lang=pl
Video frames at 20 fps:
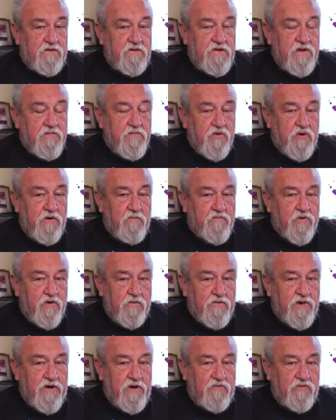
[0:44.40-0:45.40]
Nie było
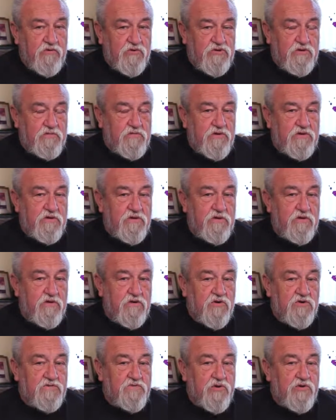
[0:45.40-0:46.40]
problemu, żeby
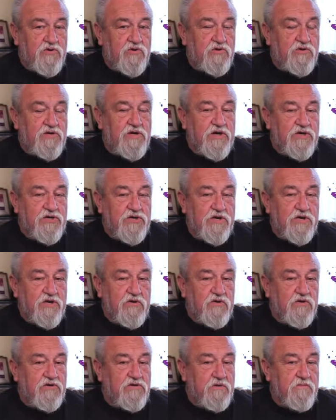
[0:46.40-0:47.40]
rozpocząć
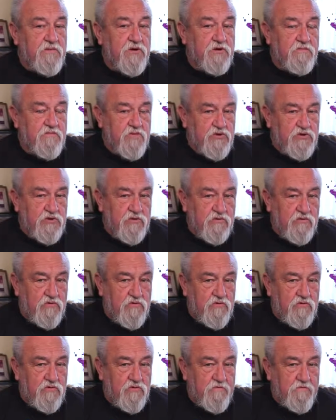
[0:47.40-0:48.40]
gaszenie od samego
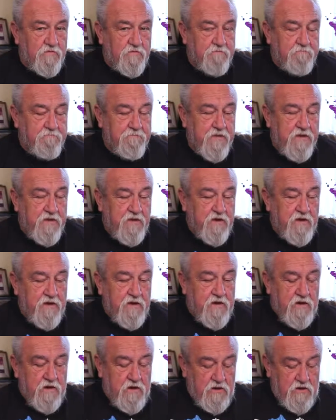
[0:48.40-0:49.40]
początku.
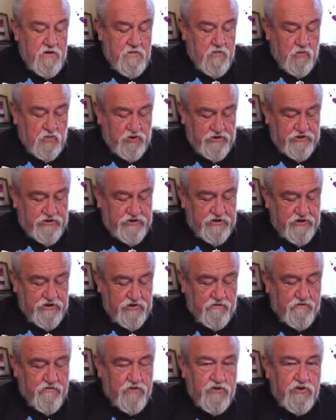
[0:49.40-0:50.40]
Muszę się
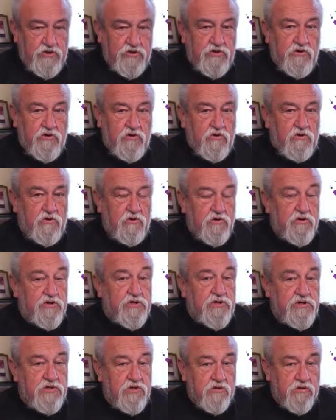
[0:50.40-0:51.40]
cofnąć do
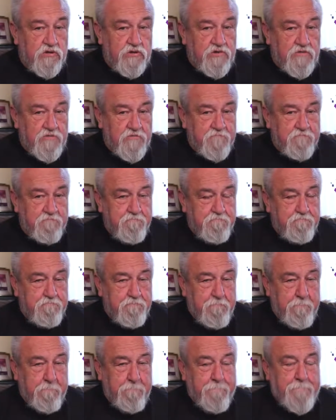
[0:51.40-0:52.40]
historii.
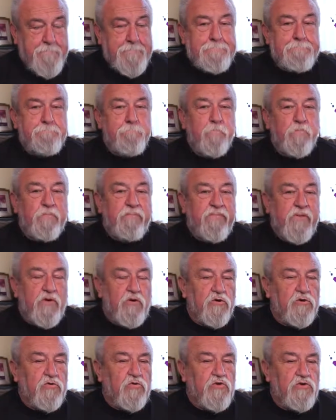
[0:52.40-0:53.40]

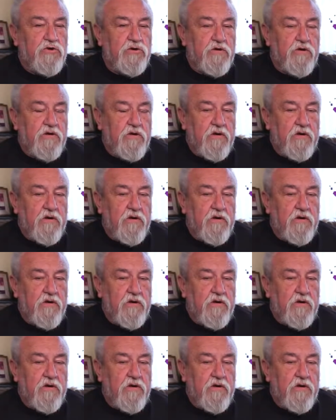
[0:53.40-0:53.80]
Otóż